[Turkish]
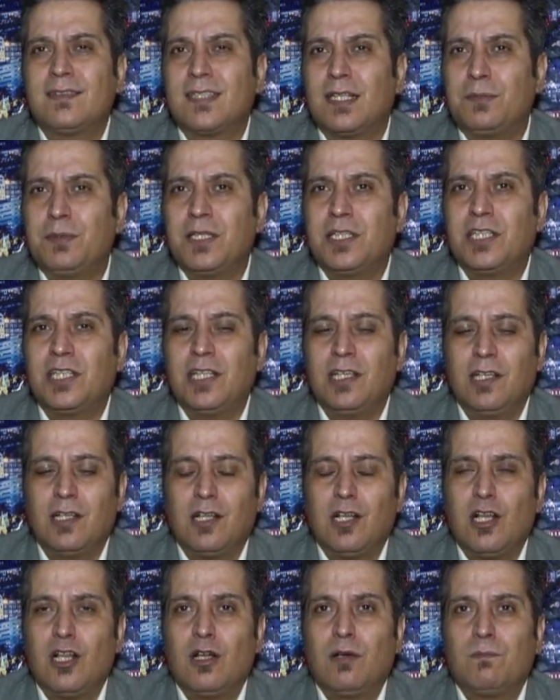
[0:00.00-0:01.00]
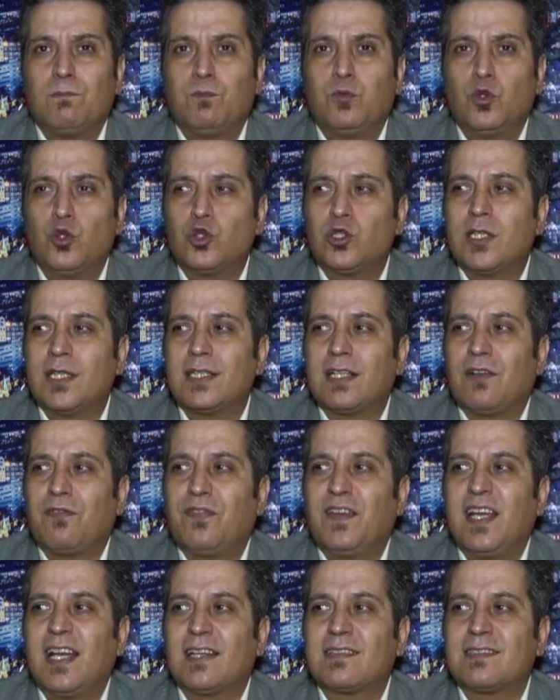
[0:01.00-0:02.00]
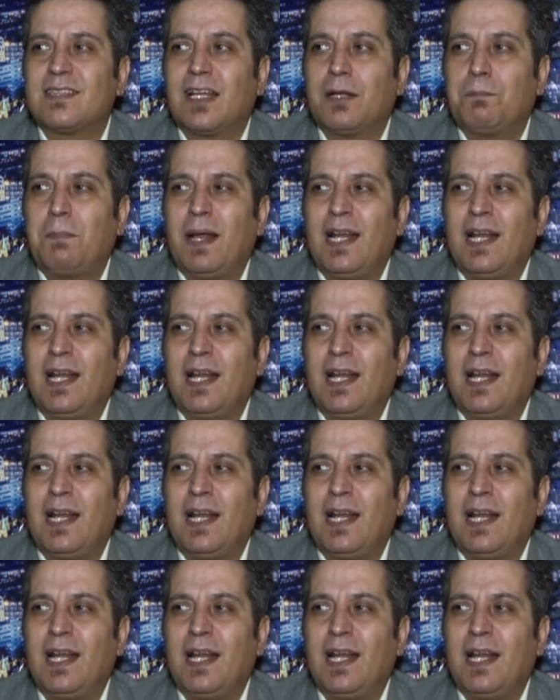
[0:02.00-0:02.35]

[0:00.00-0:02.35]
Tabii ki burada da fiyatlar